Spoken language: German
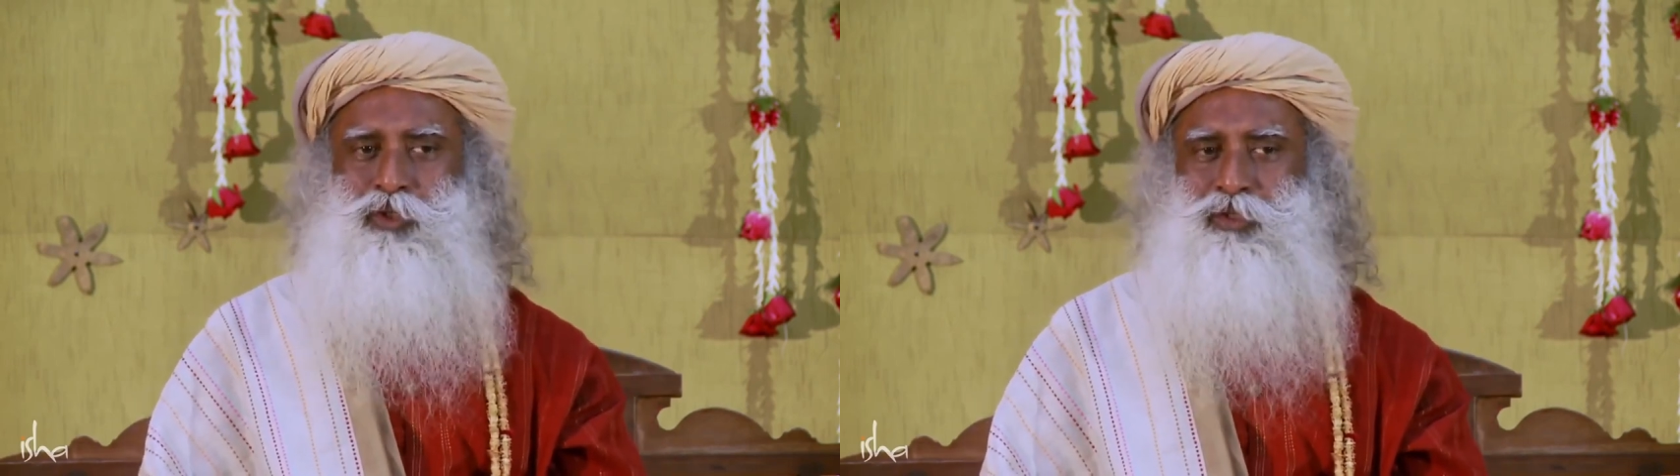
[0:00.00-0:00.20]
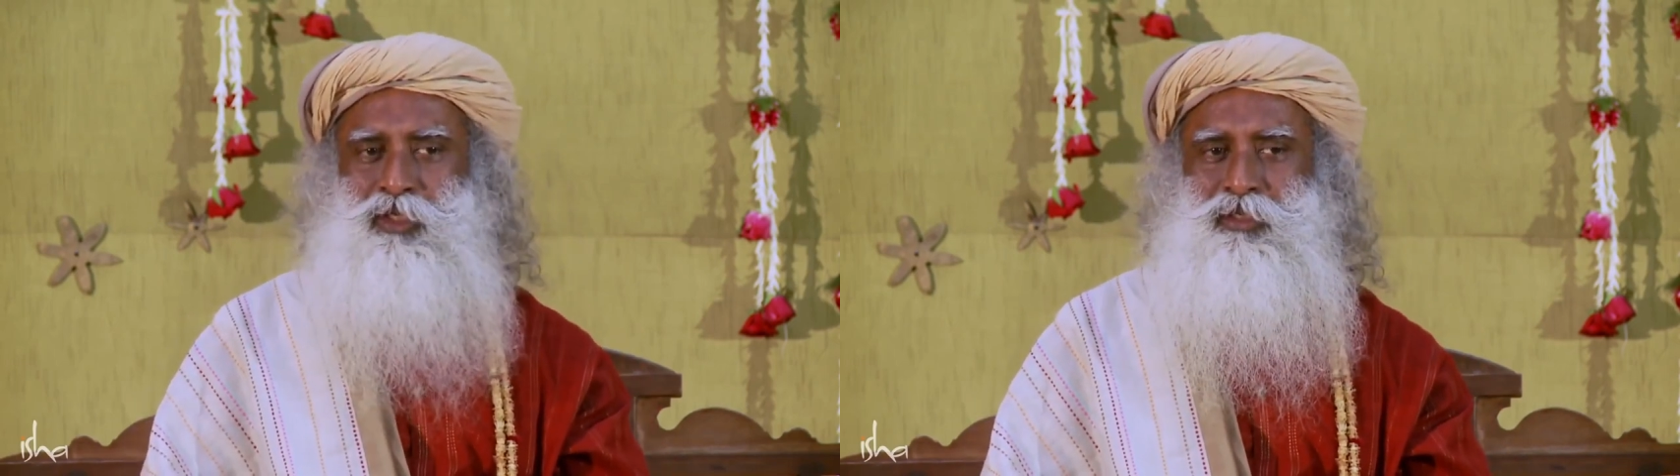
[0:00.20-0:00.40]

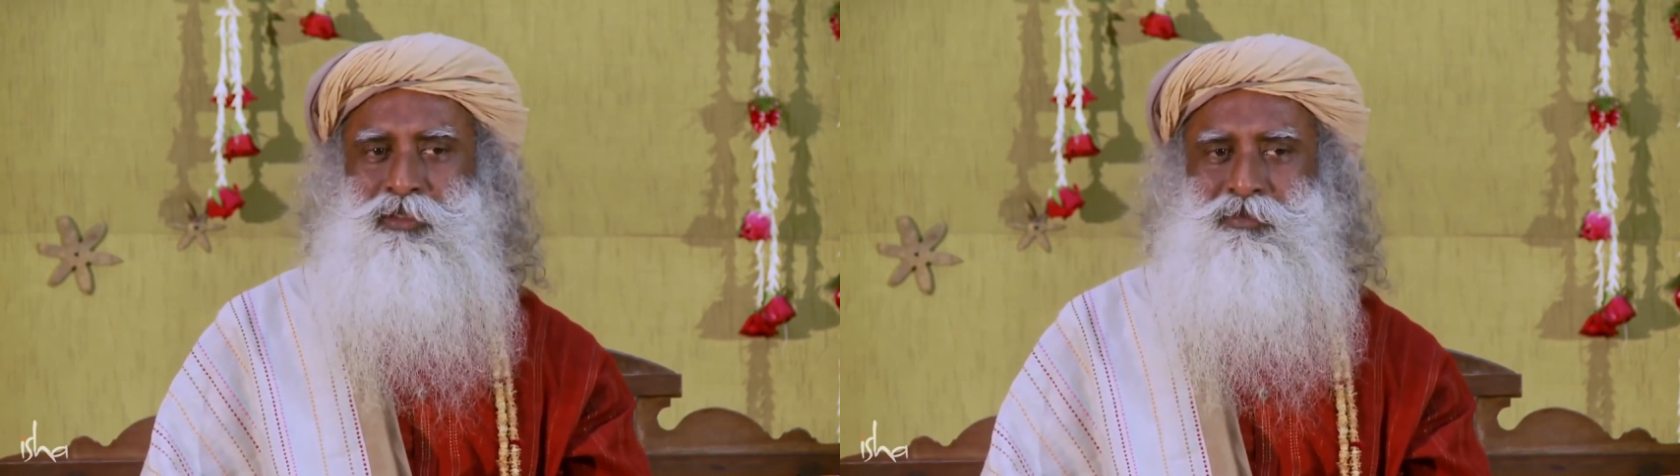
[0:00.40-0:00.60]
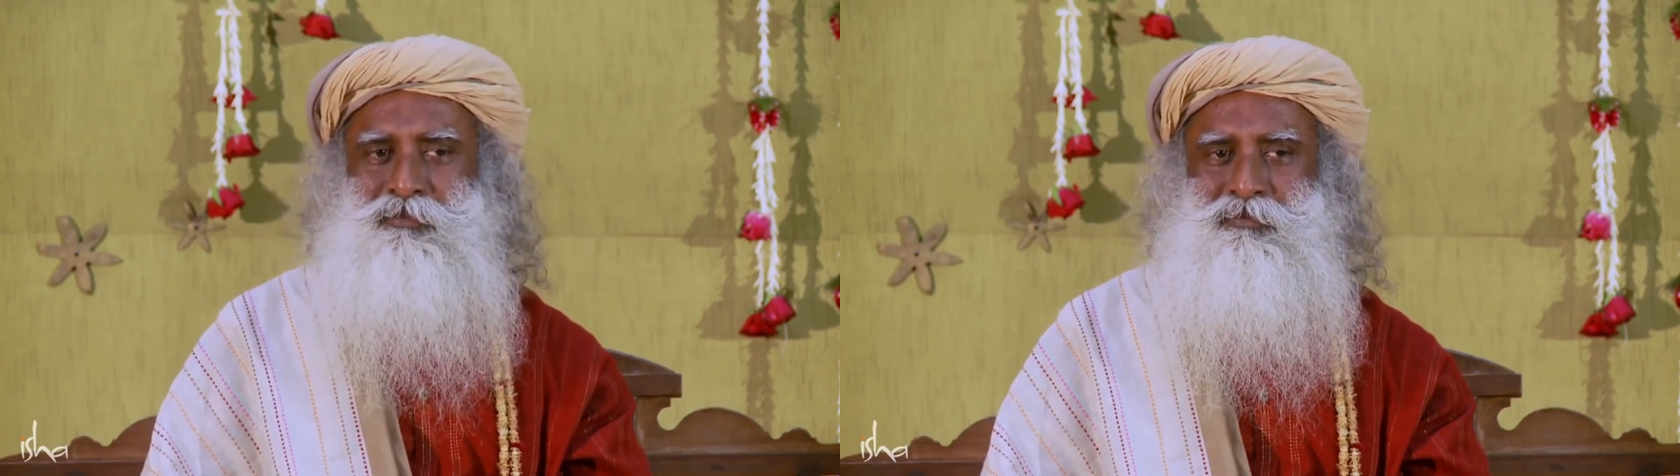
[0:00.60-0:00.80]
Würdest du
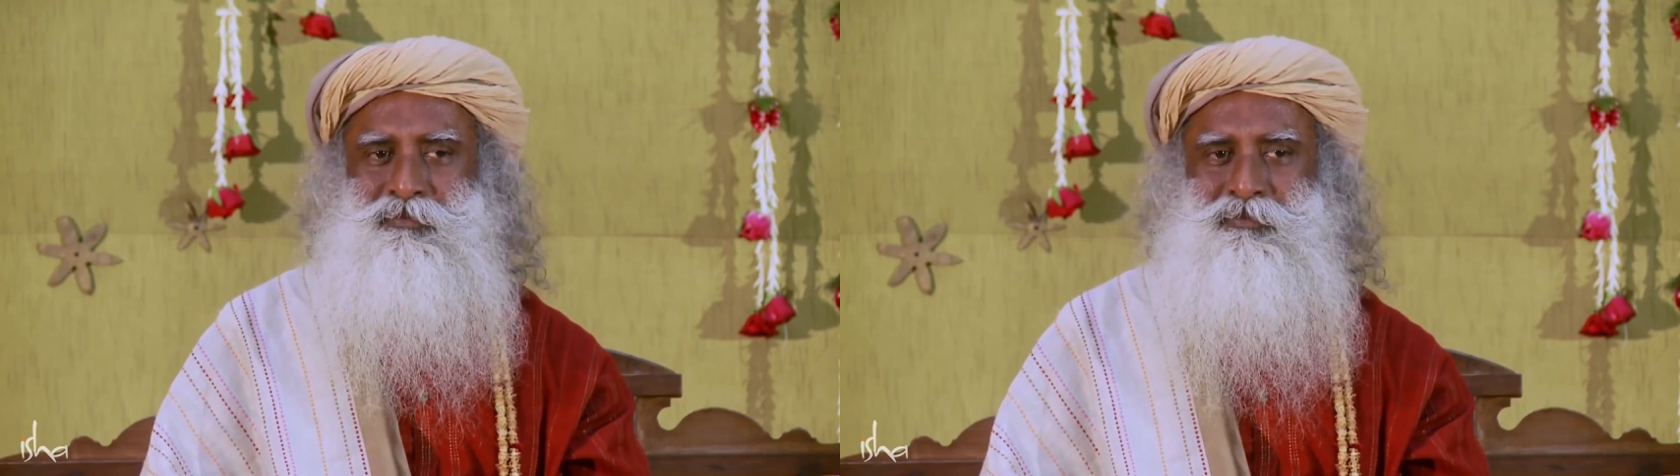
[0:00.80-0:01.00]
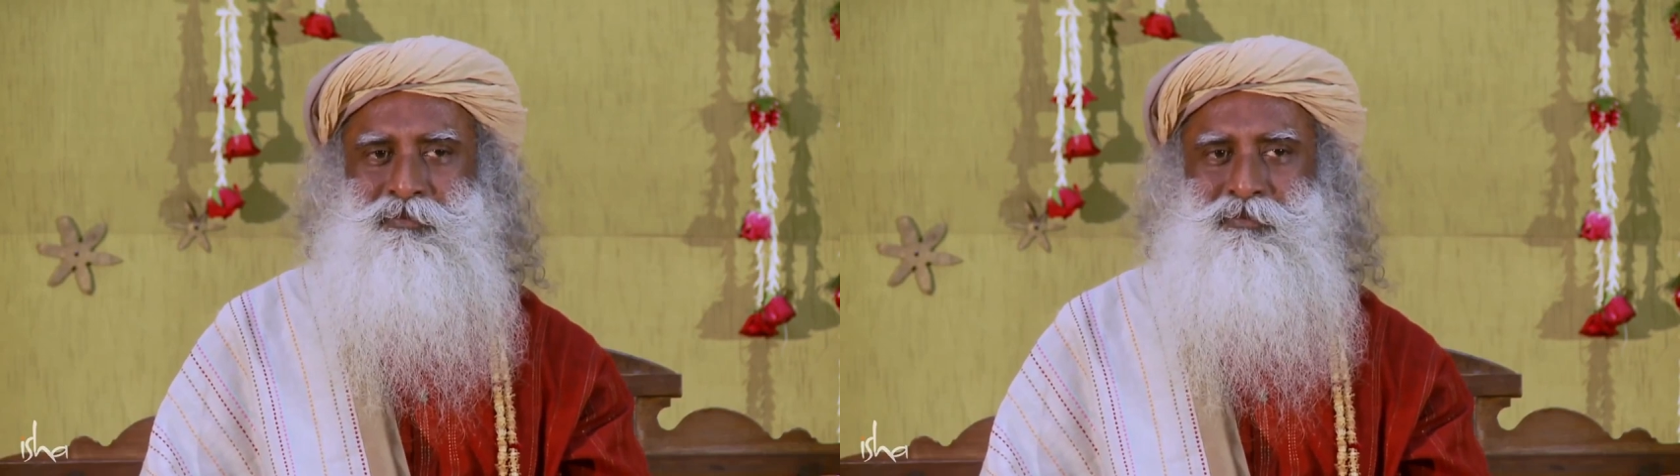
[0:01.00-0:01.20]

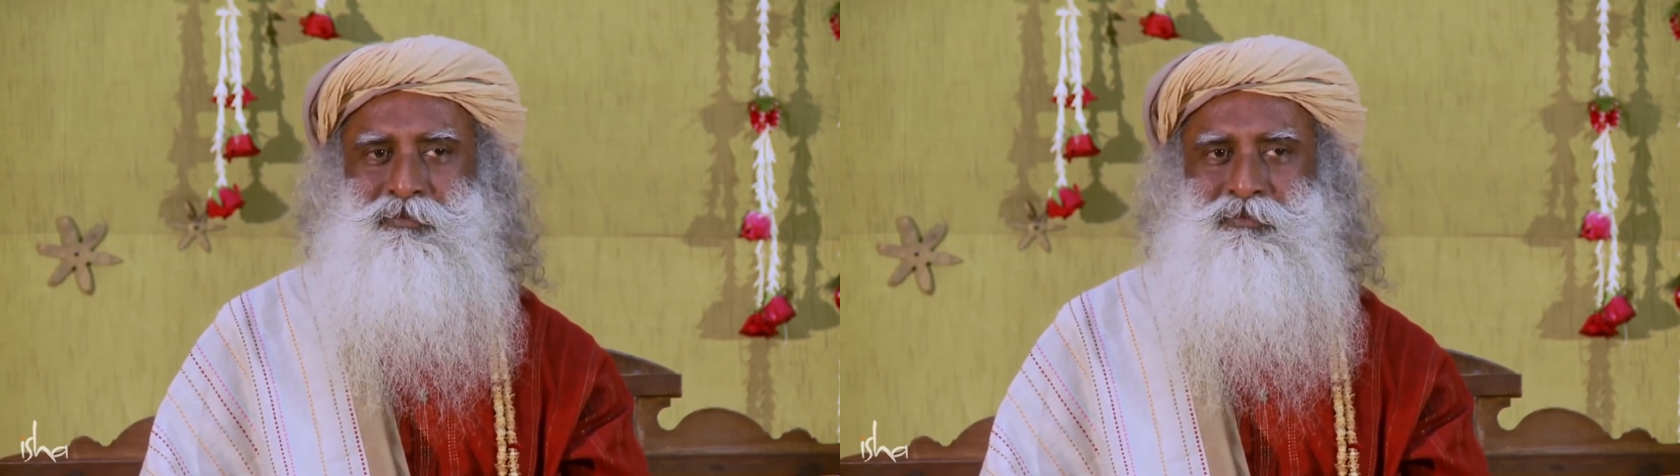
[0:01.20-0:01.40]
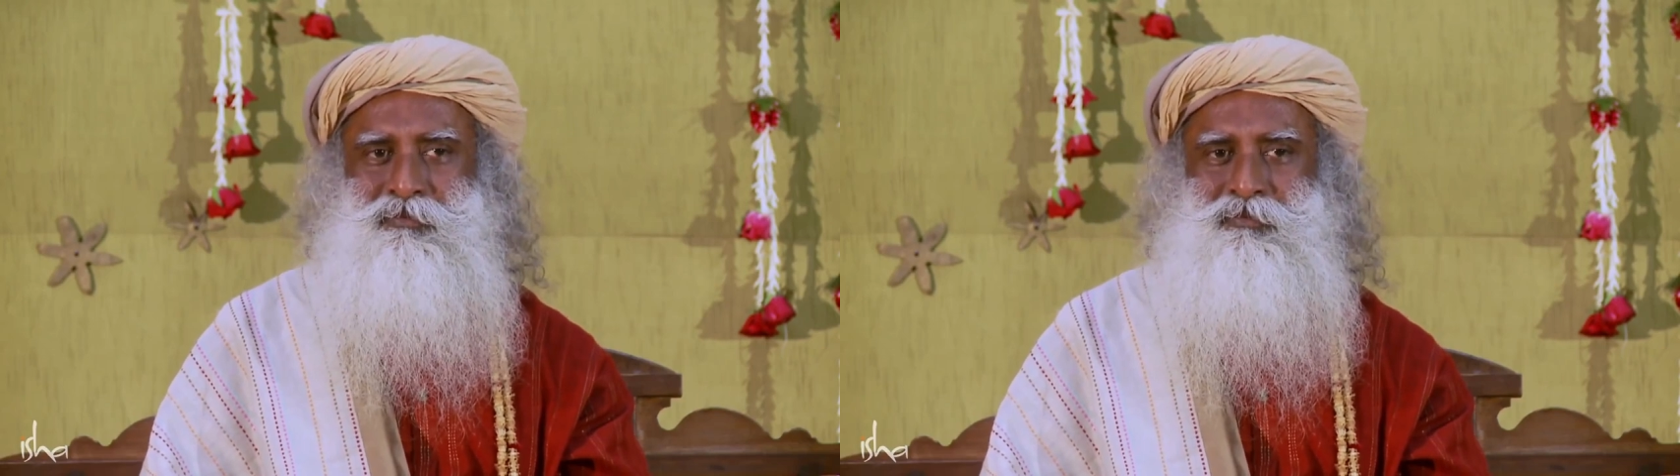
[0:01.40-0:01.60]
denken?
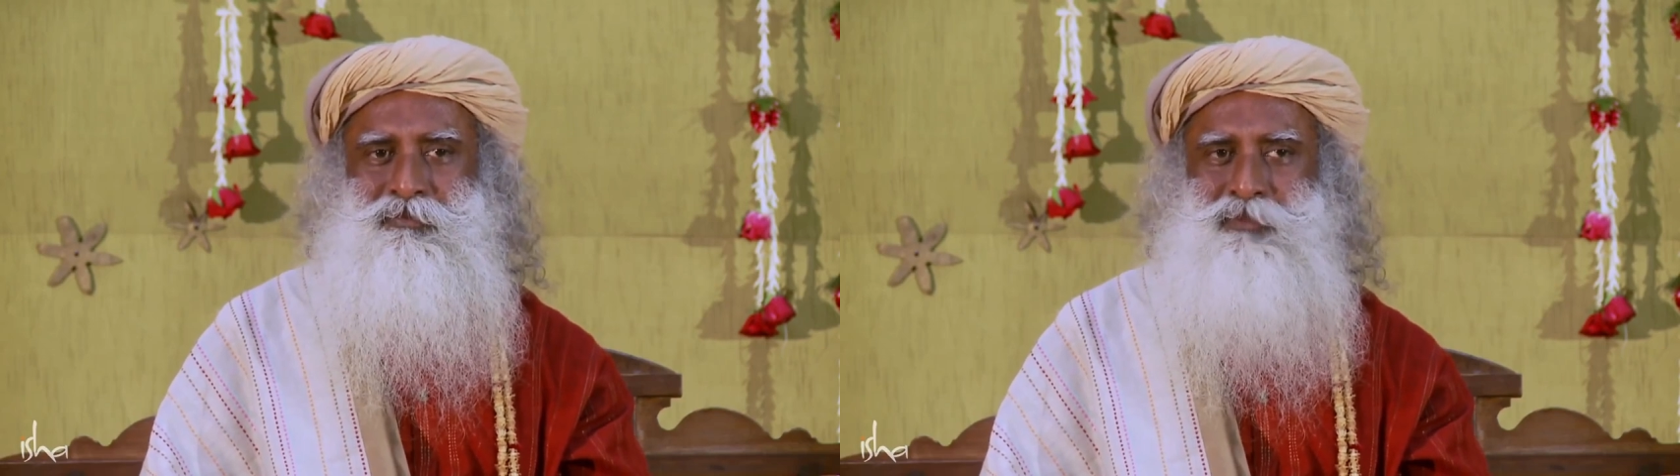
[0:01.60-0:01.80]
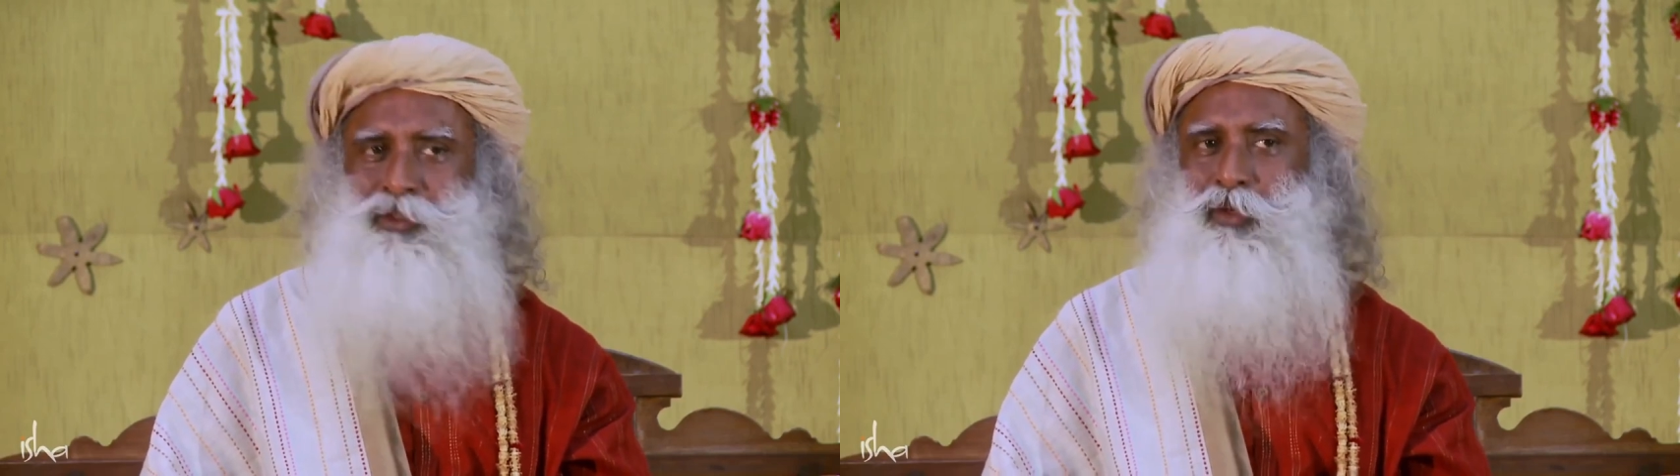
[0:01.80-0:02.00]

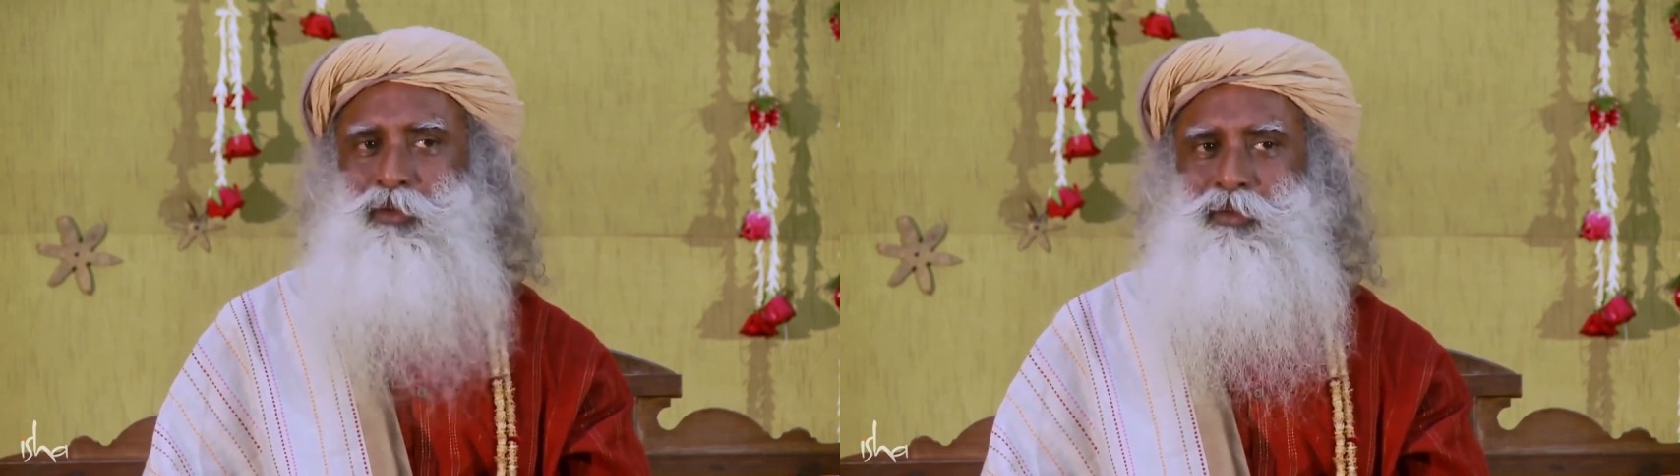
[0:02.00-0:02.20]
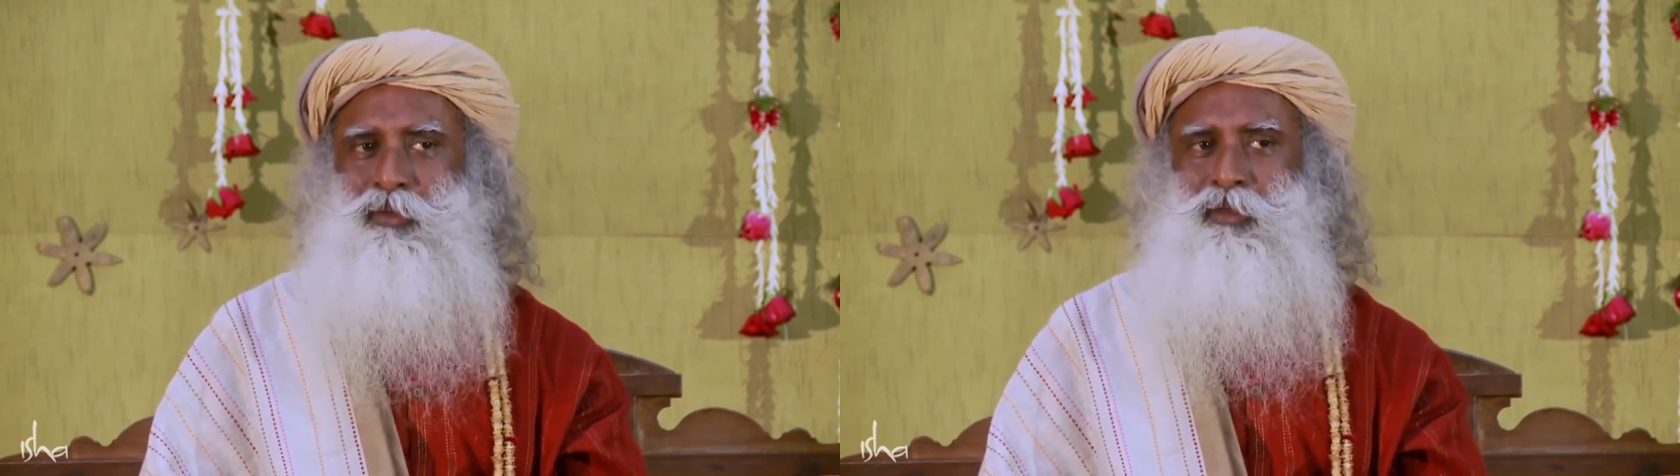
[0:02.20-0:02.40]

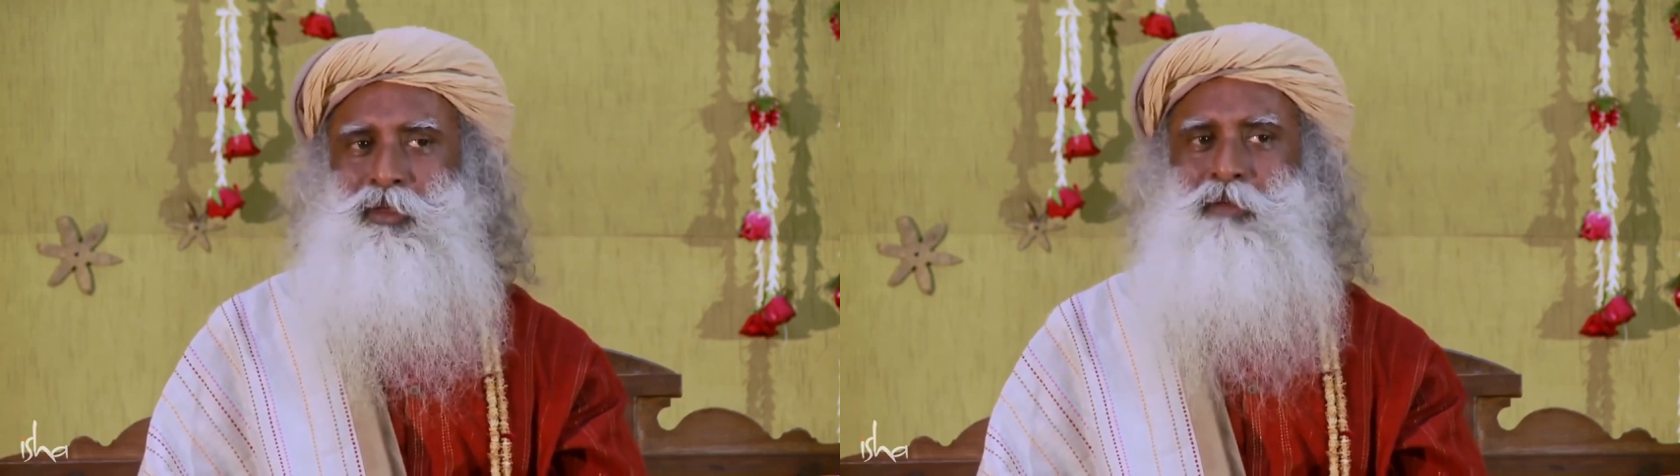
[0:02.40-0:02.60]
Nein,